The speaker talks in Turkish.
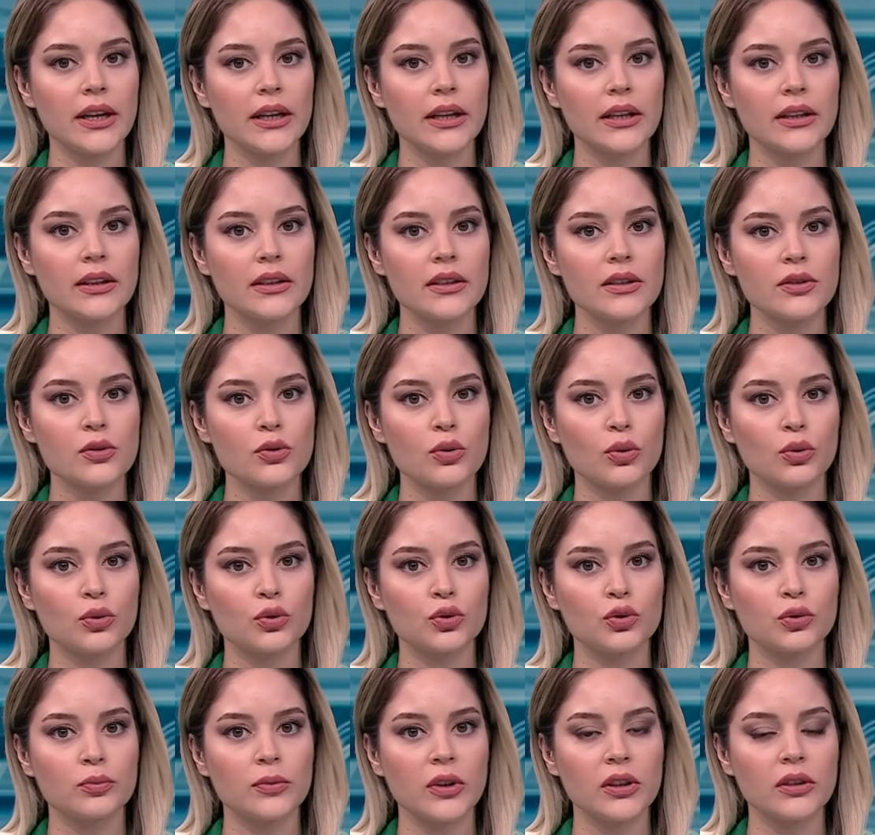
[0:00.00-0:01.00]
ilgili
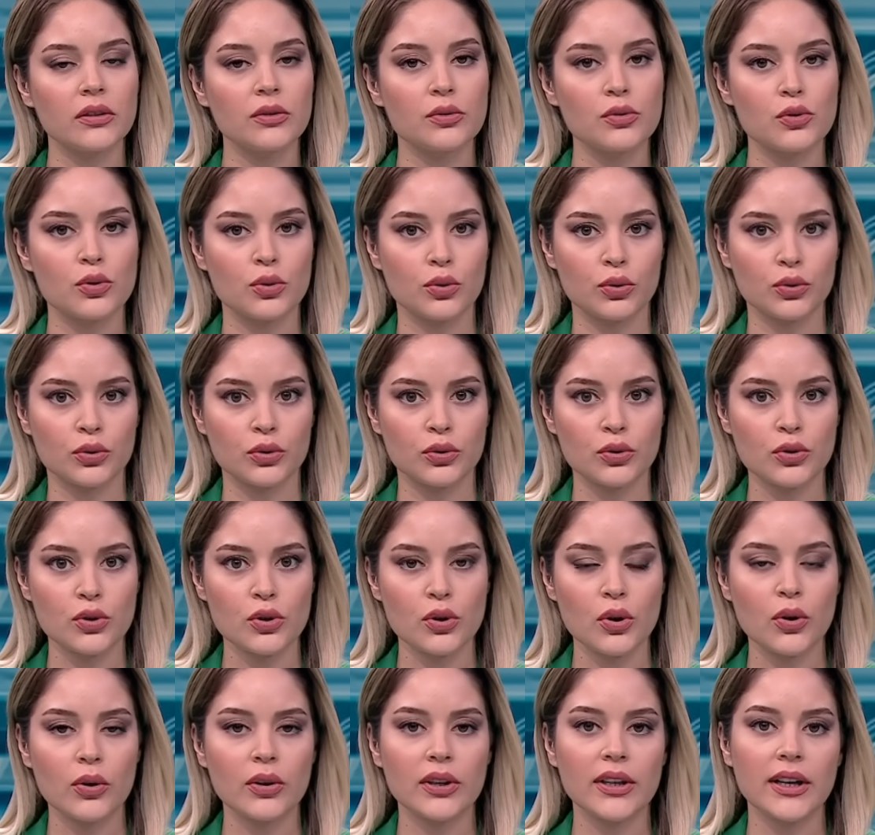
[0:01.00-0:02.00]
soruşturmanın sürdüğünü
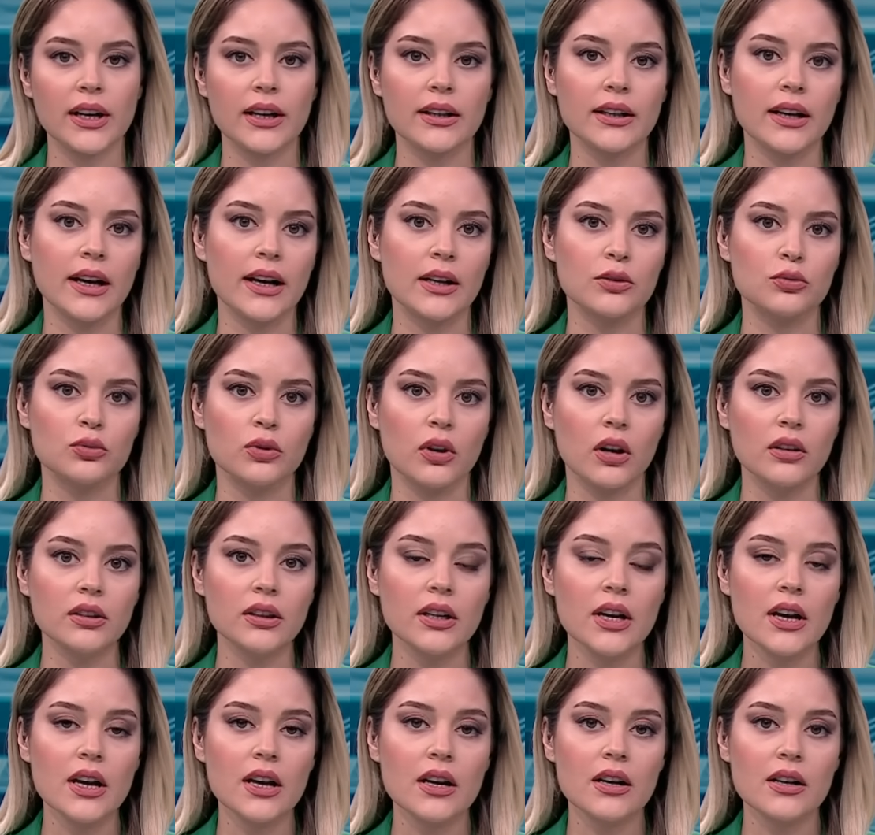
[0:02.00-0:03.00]
söyleyen Erdoğan,
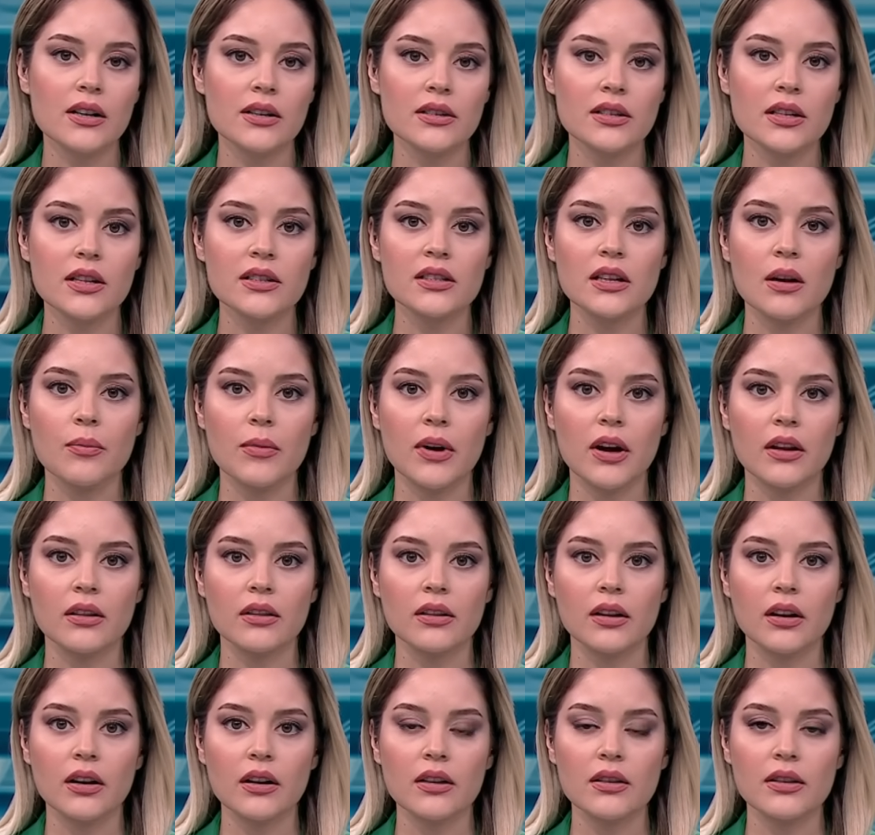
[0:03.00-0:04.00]
kısa
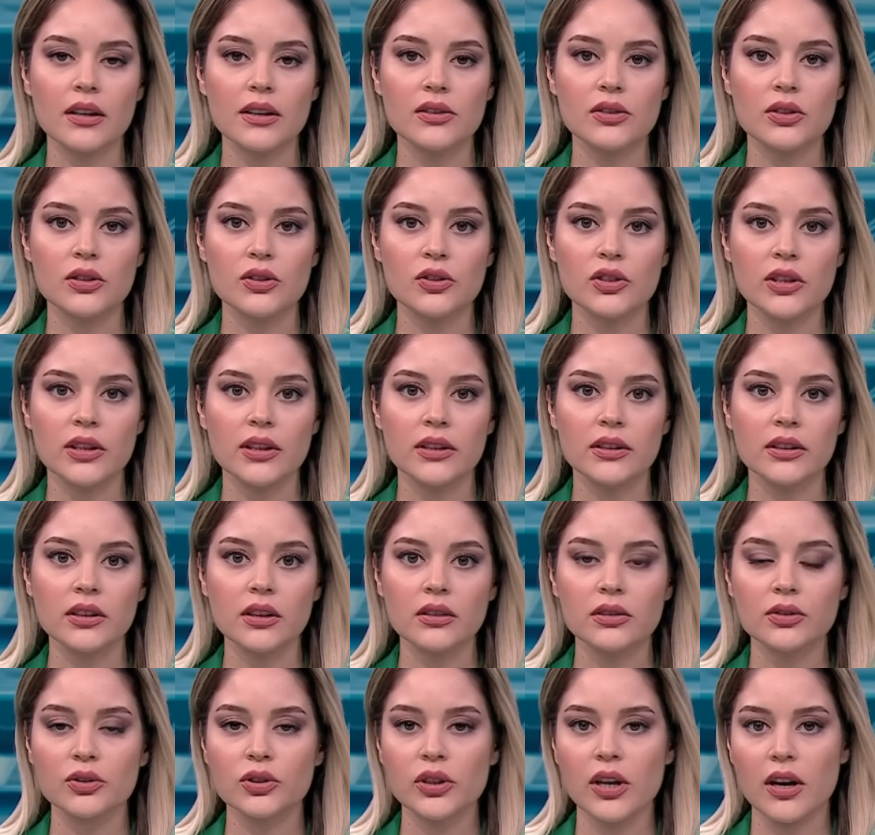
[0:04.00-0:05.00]
zamanda neticeleri
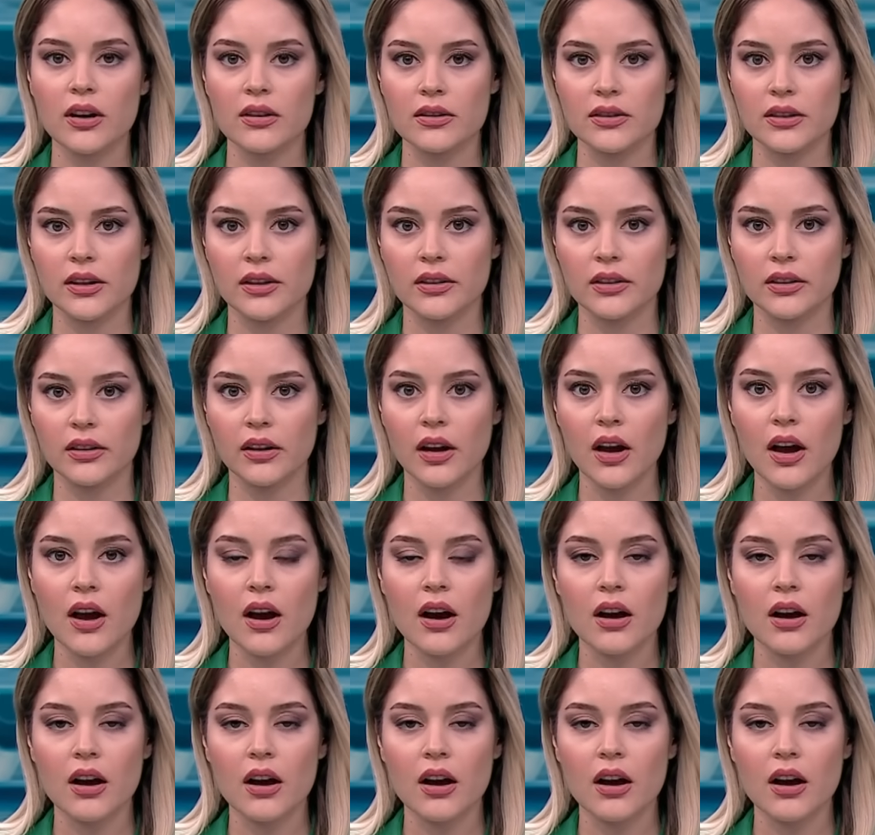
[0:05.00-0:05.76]
alacağız dedi.